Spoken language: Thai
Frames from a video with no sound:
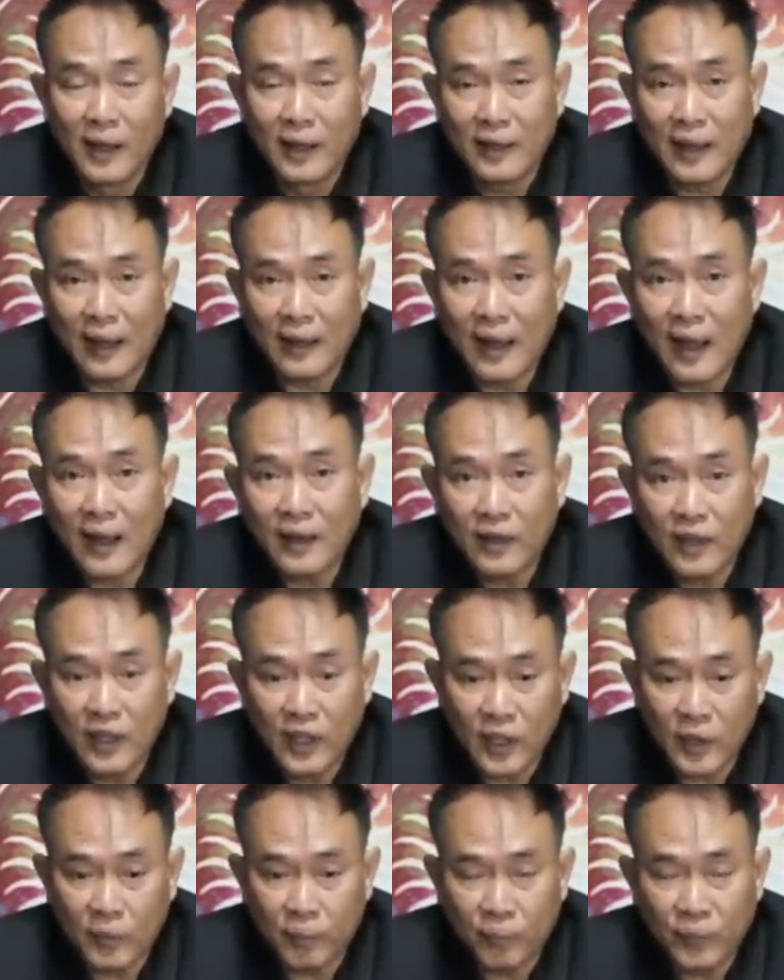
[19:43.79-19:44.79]
แต่ท่าน
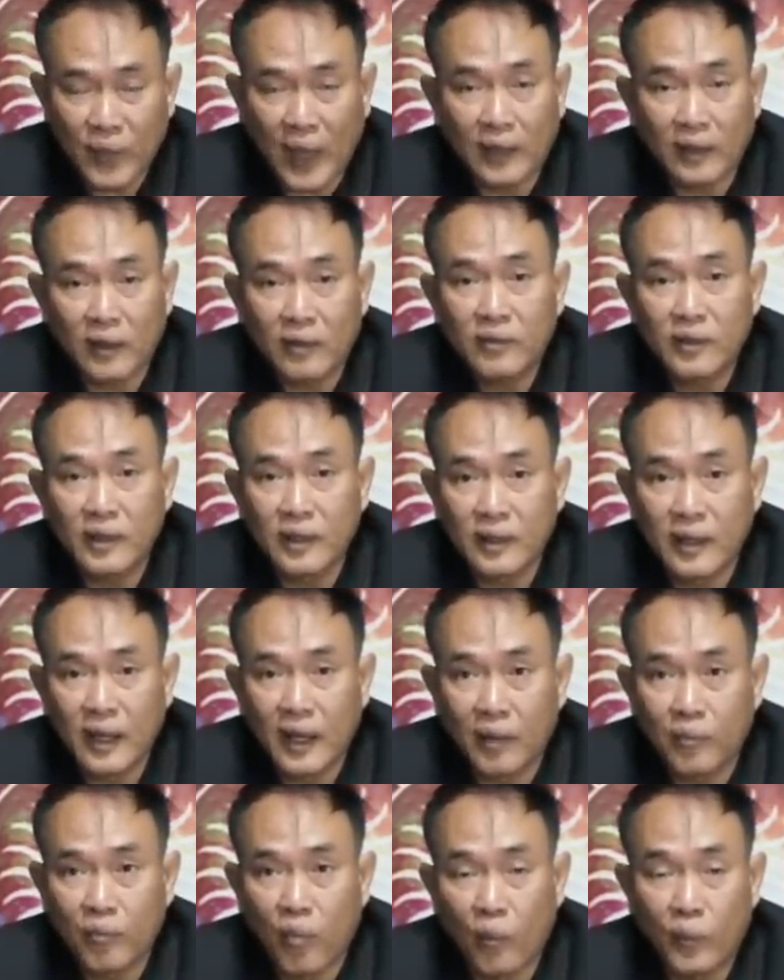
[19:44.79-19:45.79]
ที่ต่างหนังสือเนี่
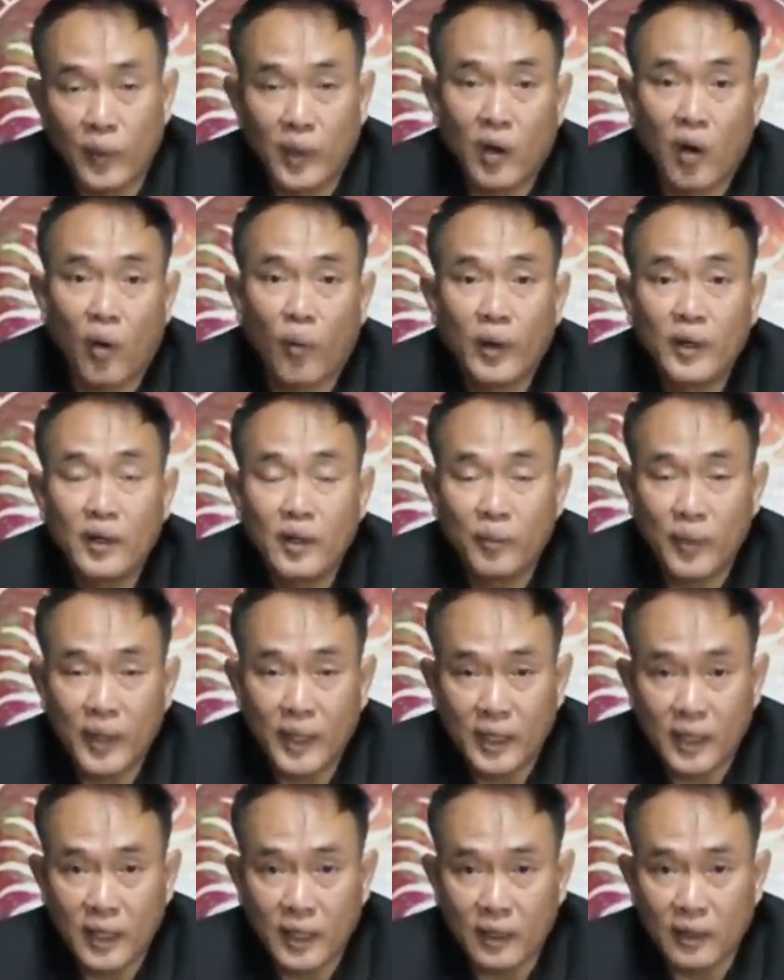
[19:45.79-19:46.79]
ยผมจะขอวันเดือนปี
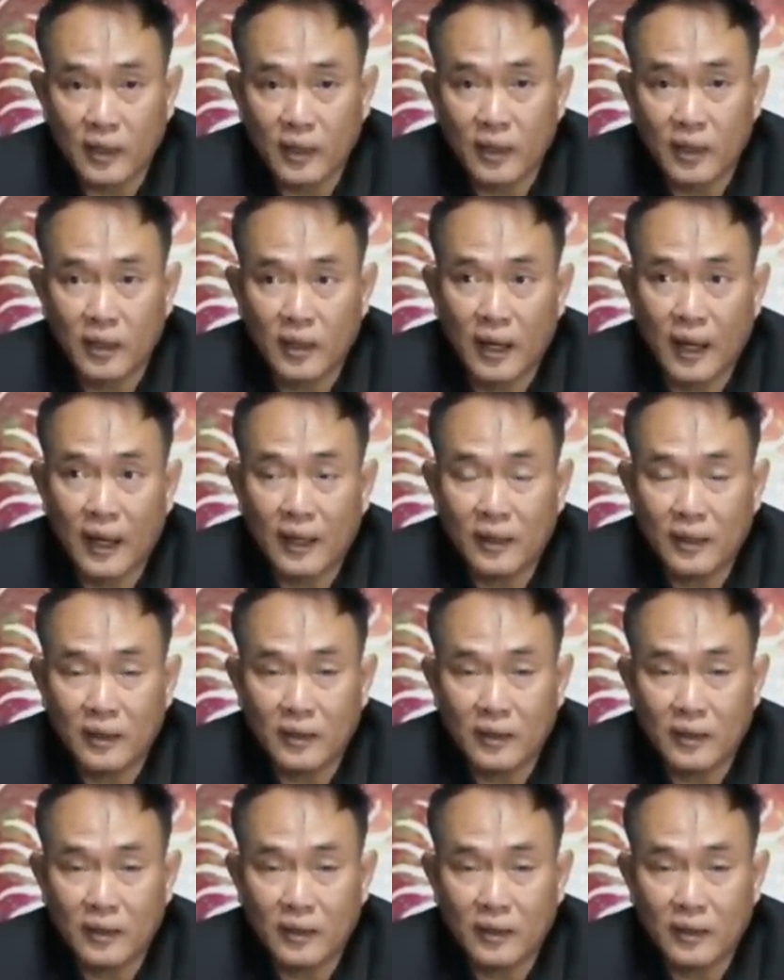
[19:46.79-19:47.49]
เกิดและ